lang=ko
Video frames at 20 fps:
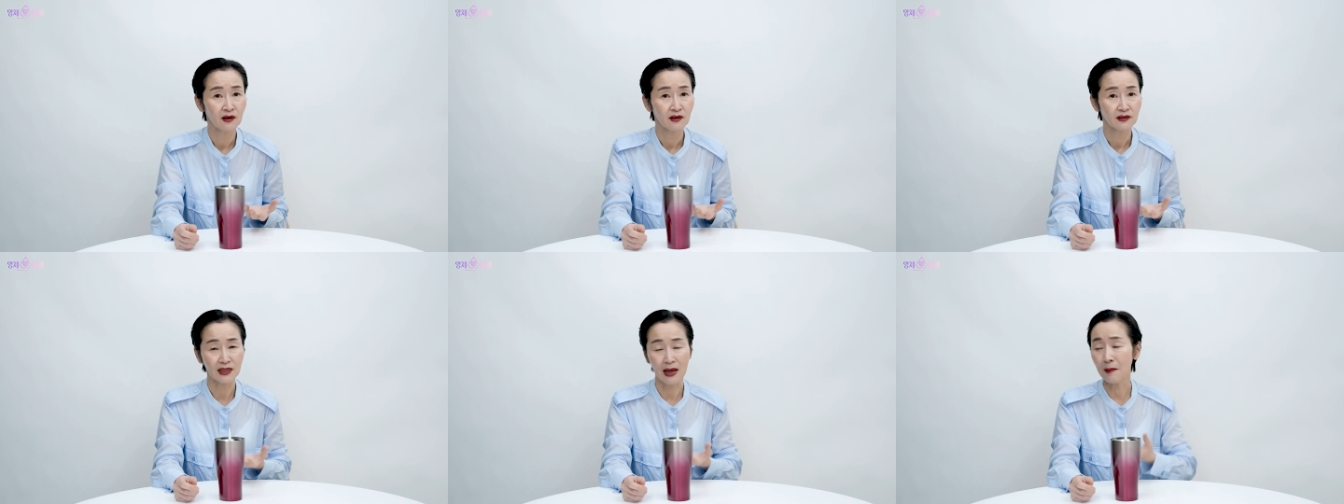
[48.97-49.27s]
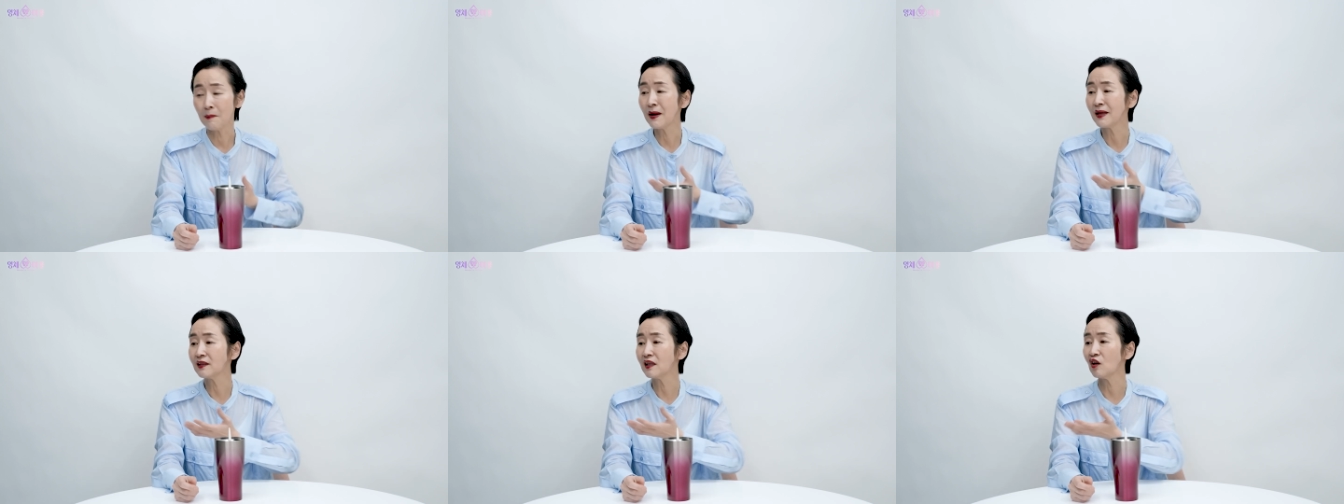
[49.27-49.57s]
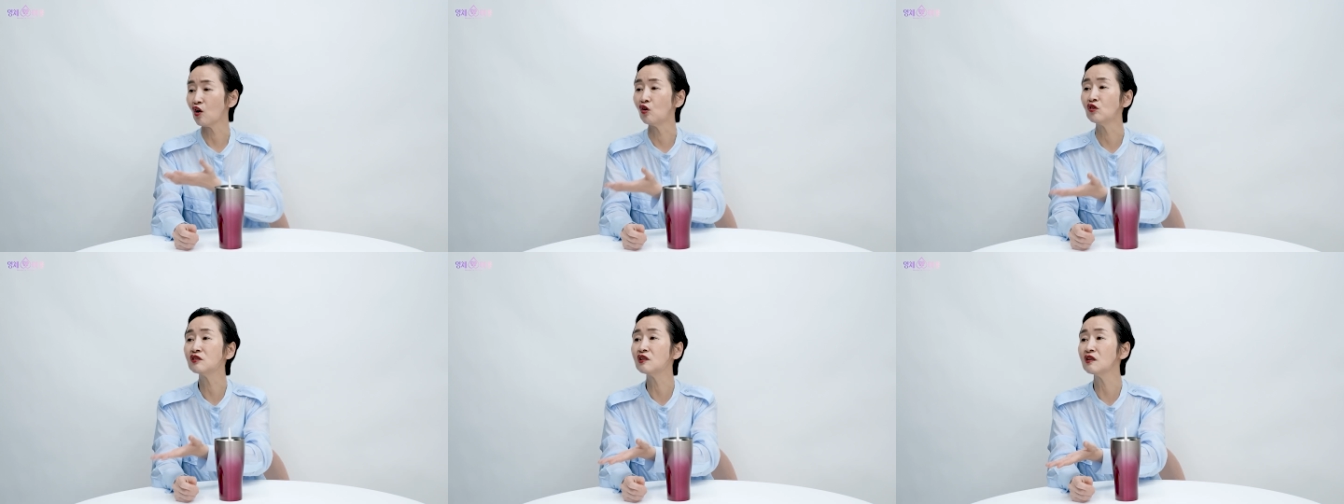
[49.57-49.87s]
남한테
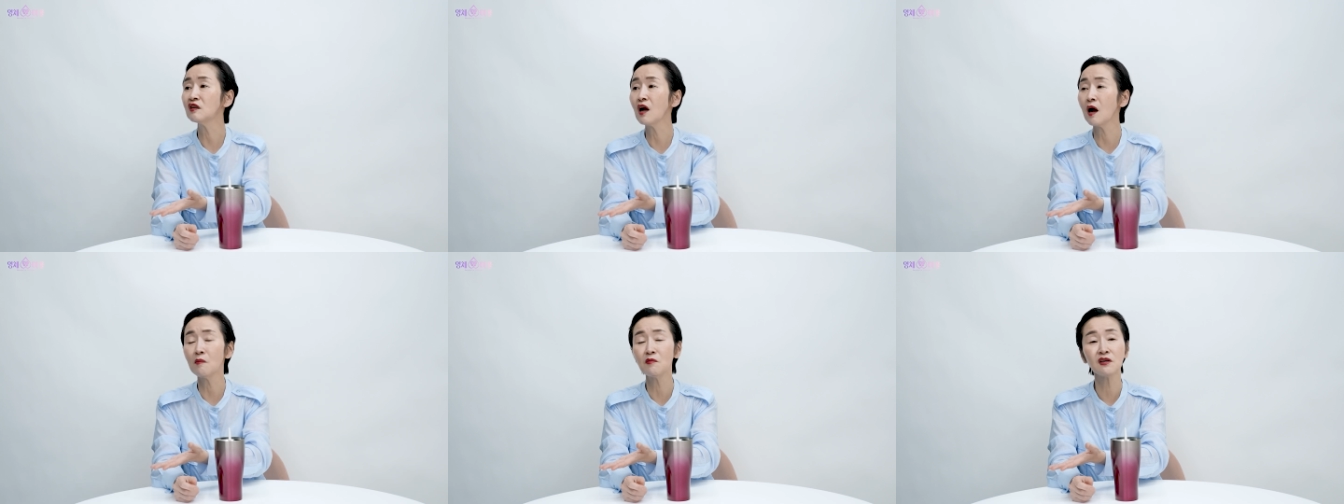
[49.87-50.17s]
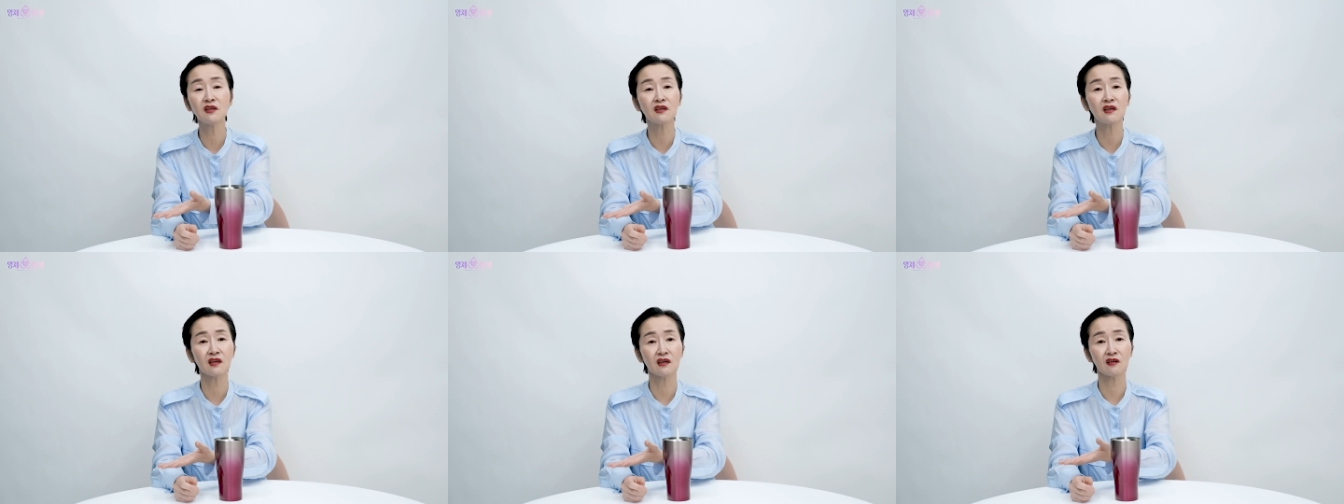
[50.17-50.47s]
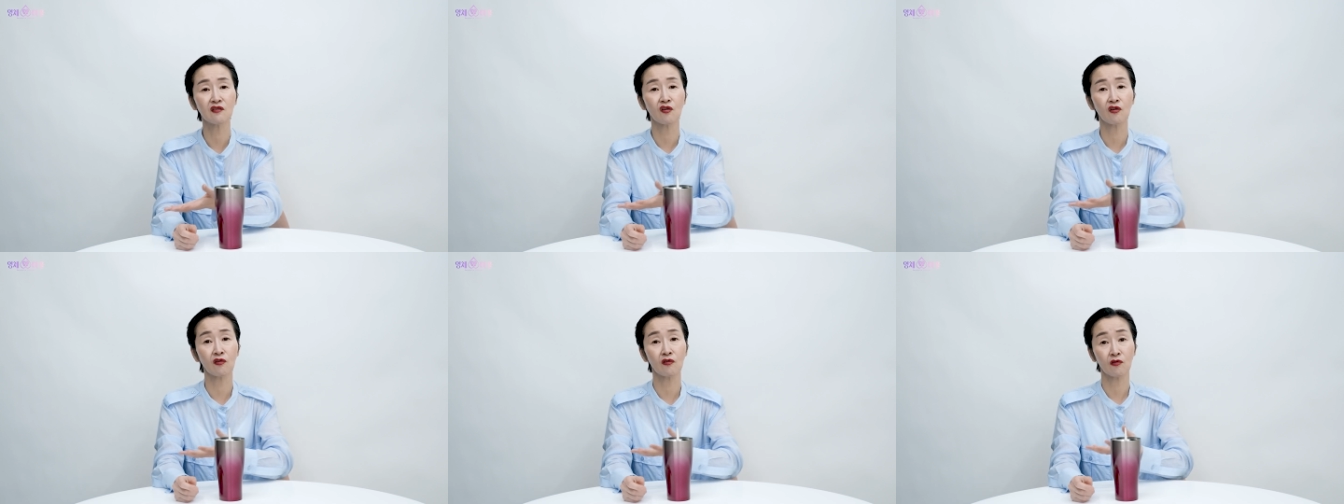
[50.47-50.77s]
열등감을
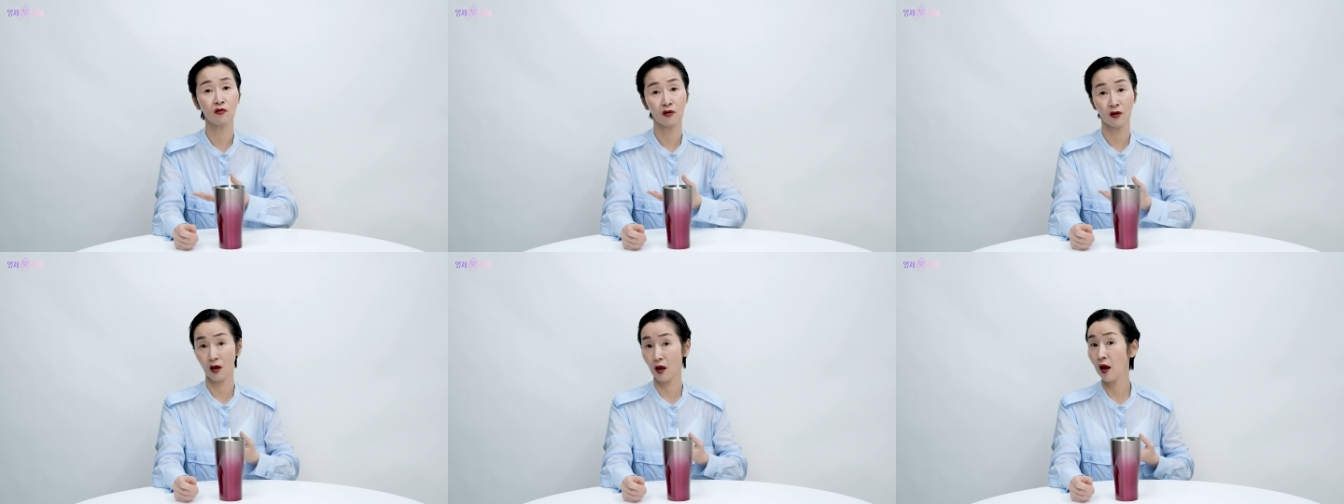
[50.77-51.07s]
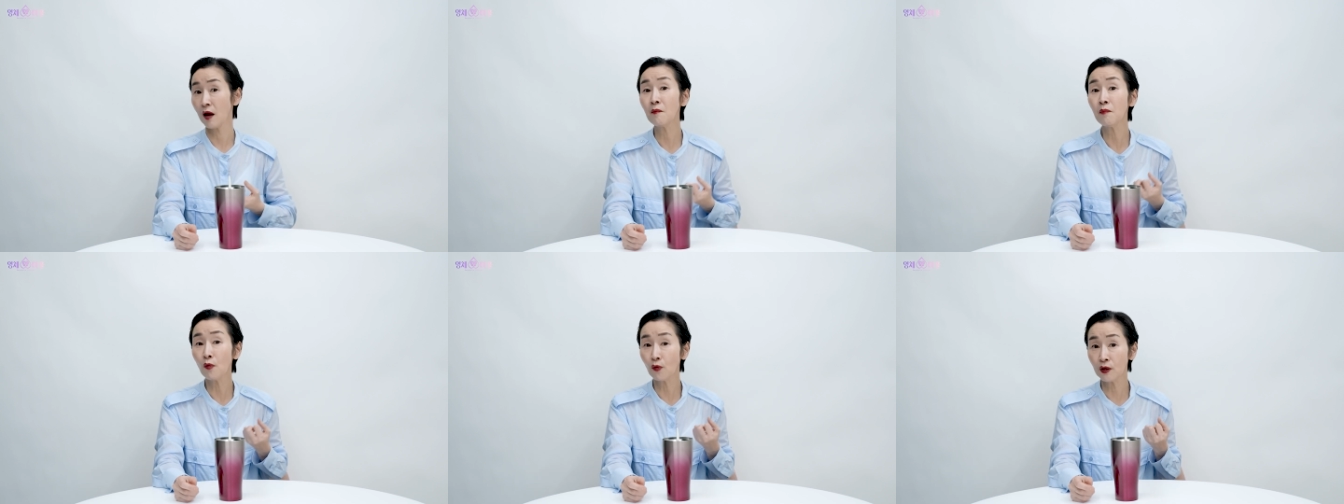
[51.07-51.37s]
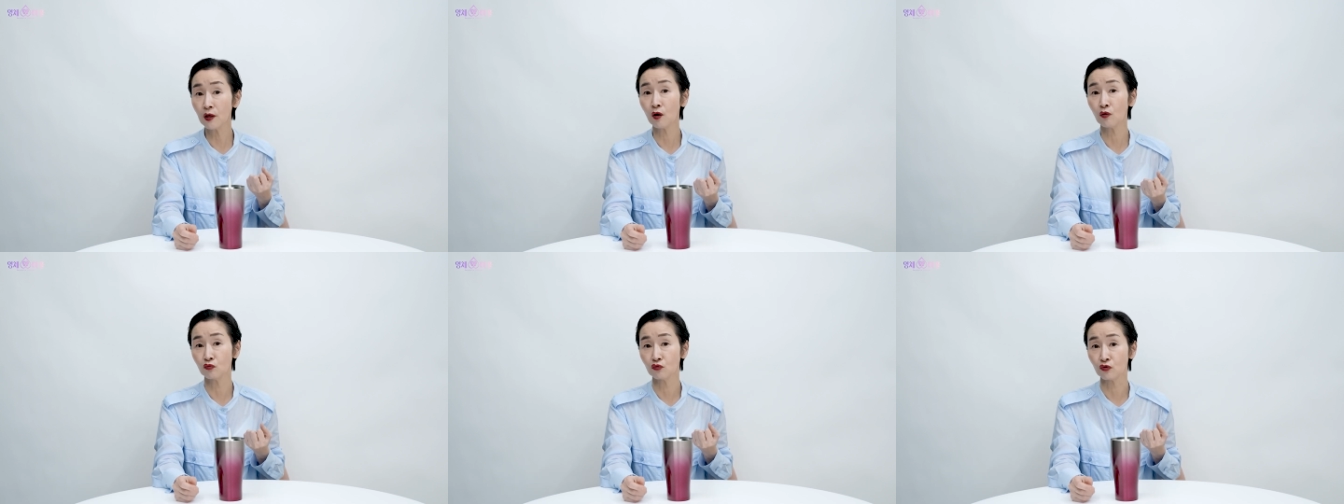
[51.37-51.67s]
느끼는 게
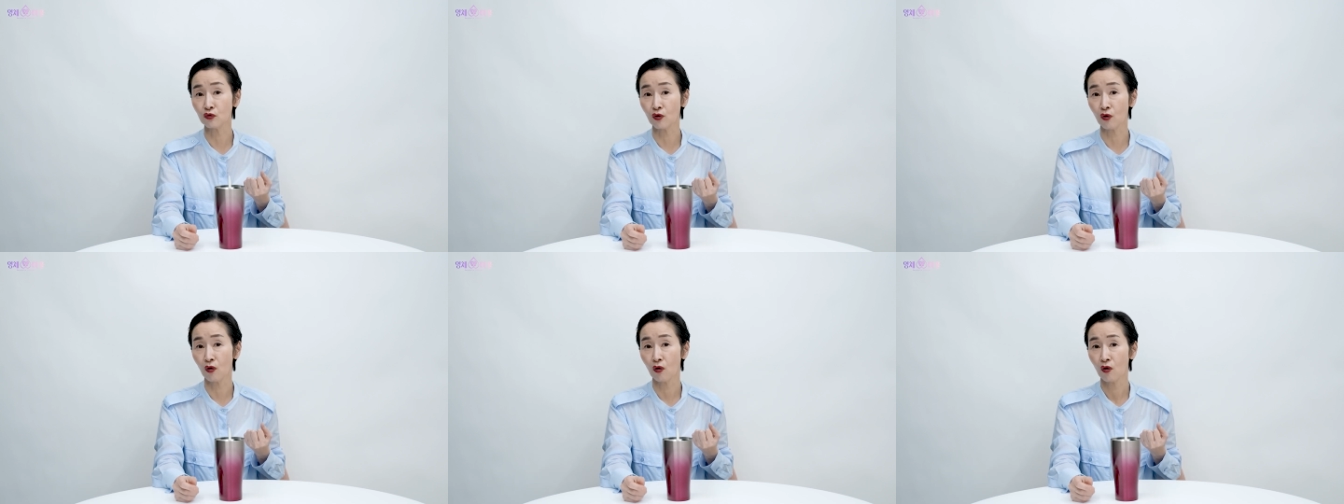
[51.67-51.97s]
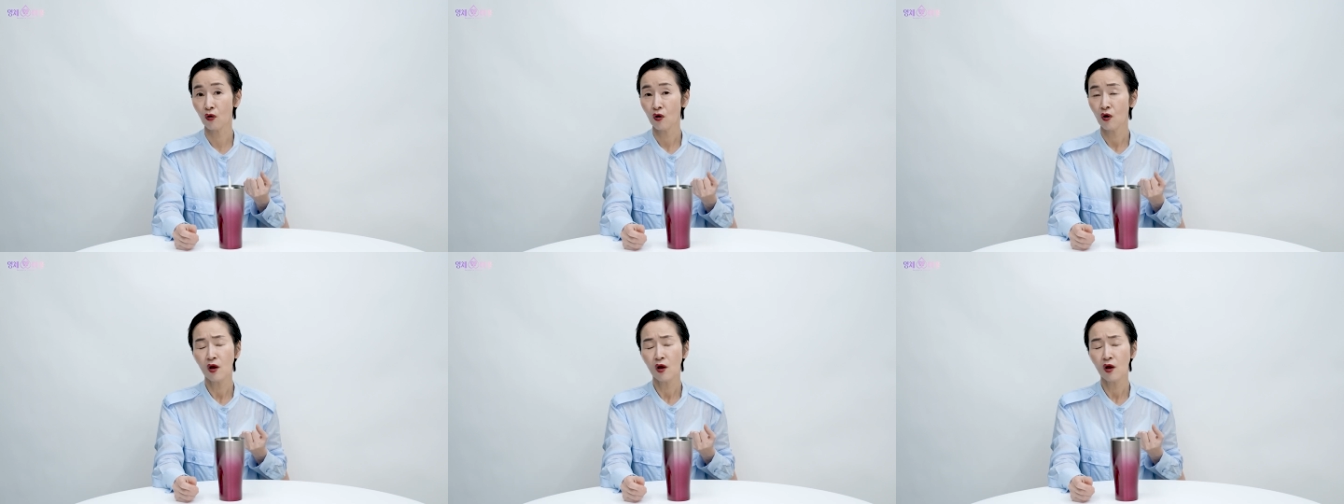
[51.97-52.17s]
행복이라고 느껴.